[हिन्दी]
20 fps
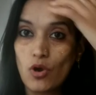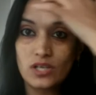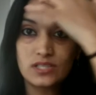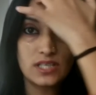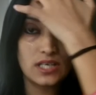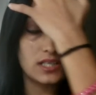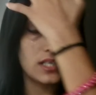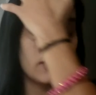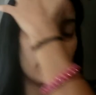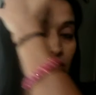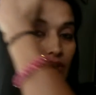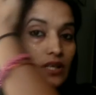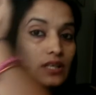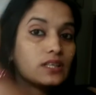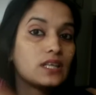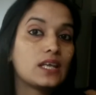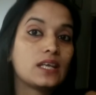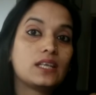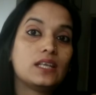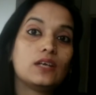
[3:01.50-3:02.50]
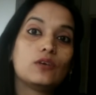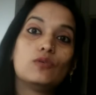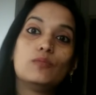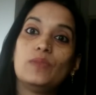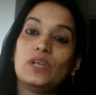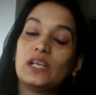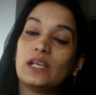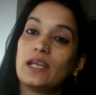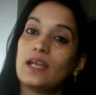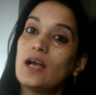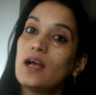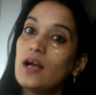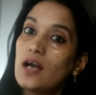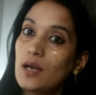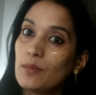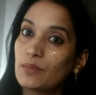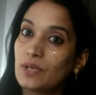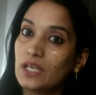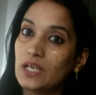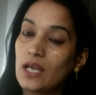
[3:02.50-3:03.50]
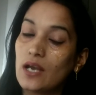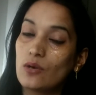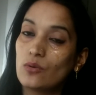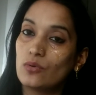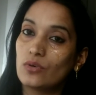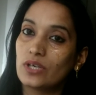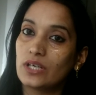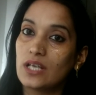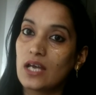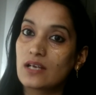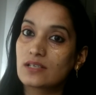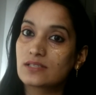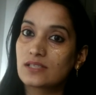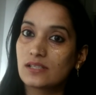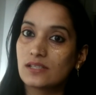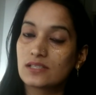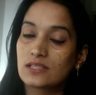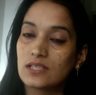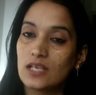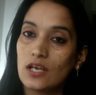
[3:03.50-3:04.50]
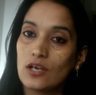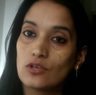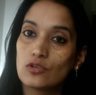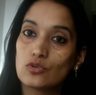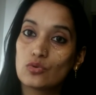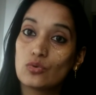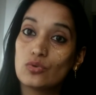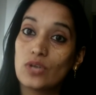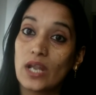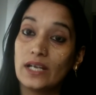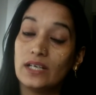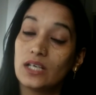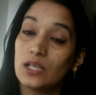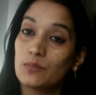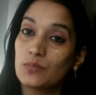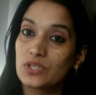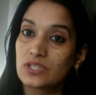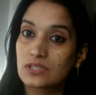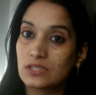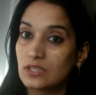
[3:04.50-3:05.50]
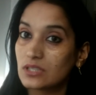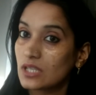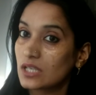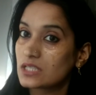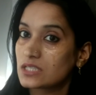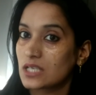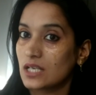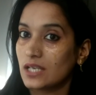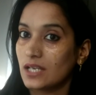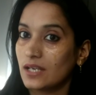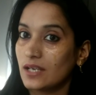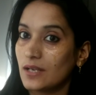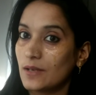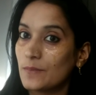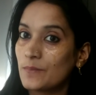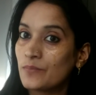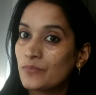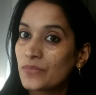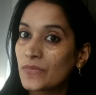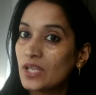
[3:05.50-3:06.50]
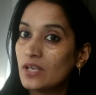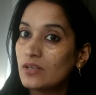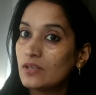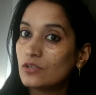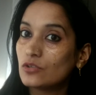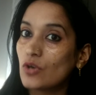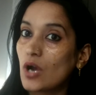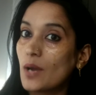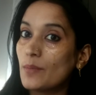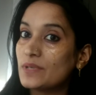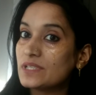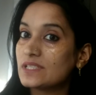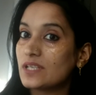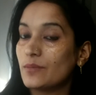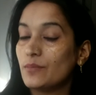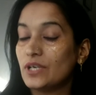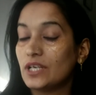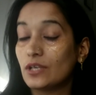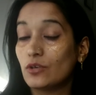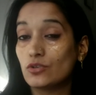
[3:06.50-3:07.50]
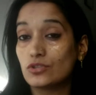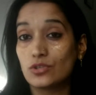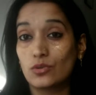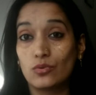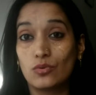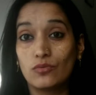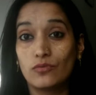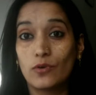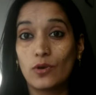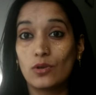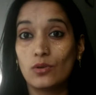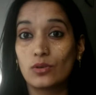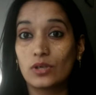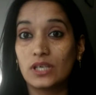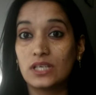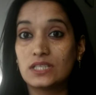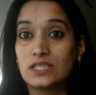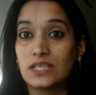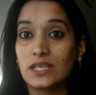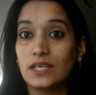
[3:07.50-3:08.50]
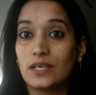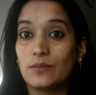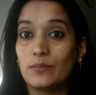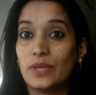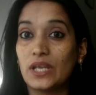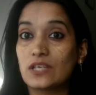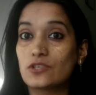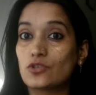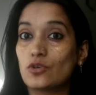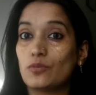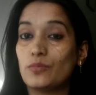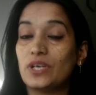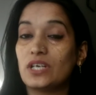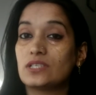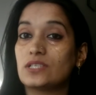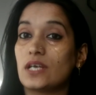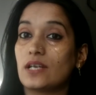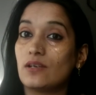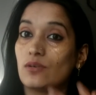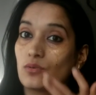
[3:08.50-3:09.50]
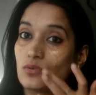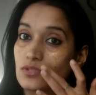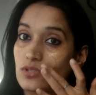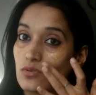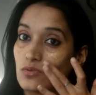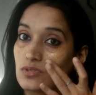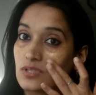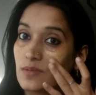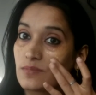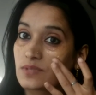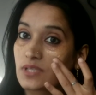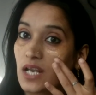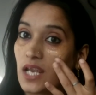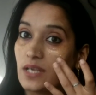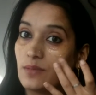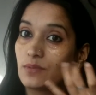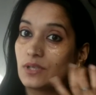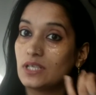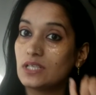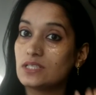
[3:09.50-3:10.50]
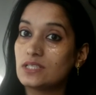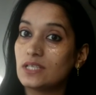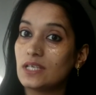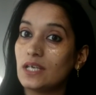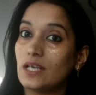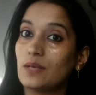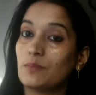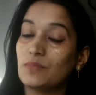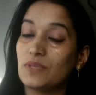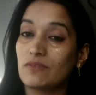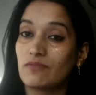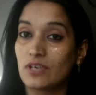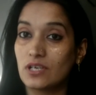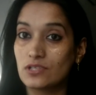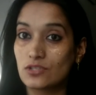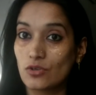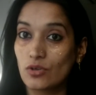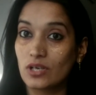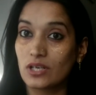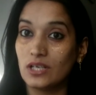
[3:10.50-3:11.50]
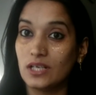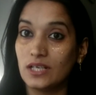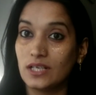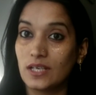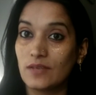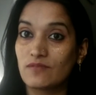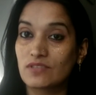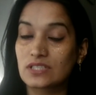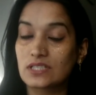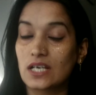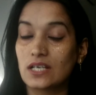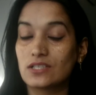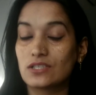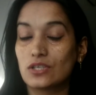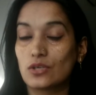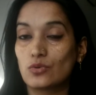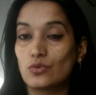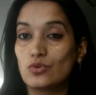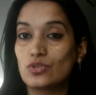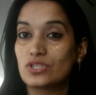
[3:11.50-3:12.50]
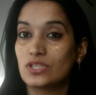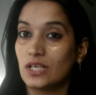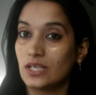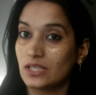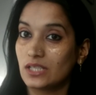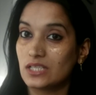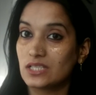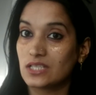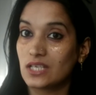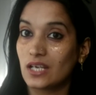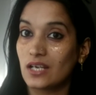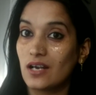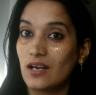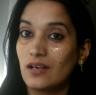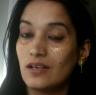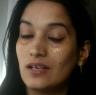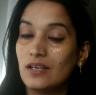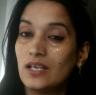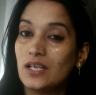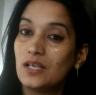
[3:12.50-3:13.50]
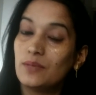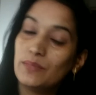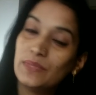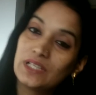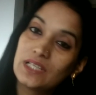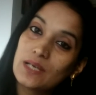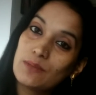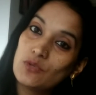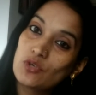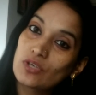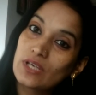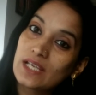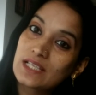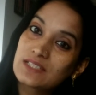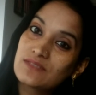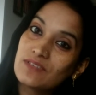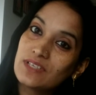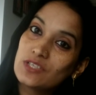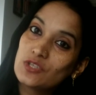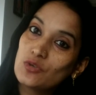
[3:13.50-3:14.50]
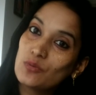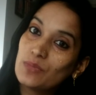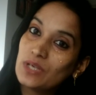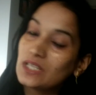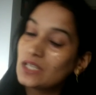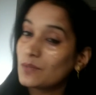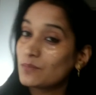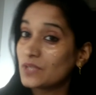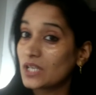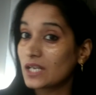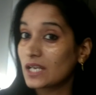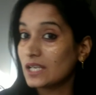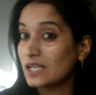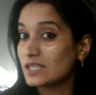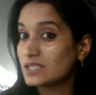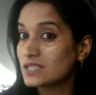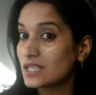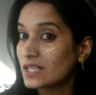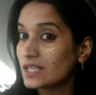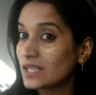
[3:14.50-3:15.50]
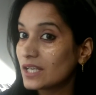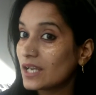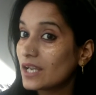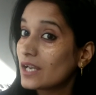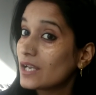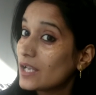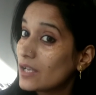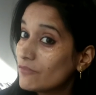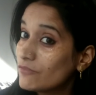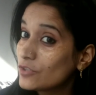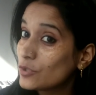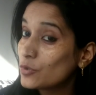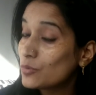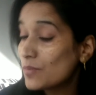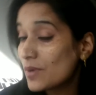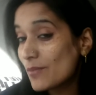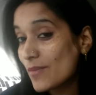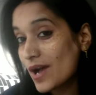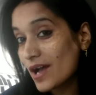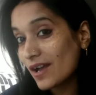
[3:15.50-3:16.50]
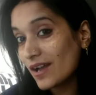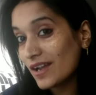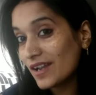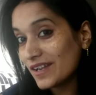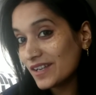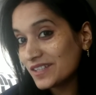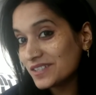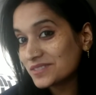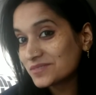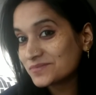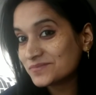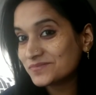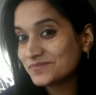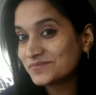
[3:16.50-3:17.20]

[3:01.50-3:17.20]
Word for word: बहुत ज़्यादा फ़र्क देखने को मिल गया आपकी आंखों के डार्क सर्कल्स है जो 90 परसेंट तक चलेगा तो आप इस रेमेडी को ज़रूर फॉलो कीजिए मेक श्योर मेरे चैनल को ज़रूर सब्सक्राइब कीजिए अपने फ्रेंड्स और रिलेटिव के साथ ज़रूर शेयर कीजिएगा मिलते हैं हम लोग नेक्स्ट वीडियो में तब तक के लिए टेक केयर लव यू बाय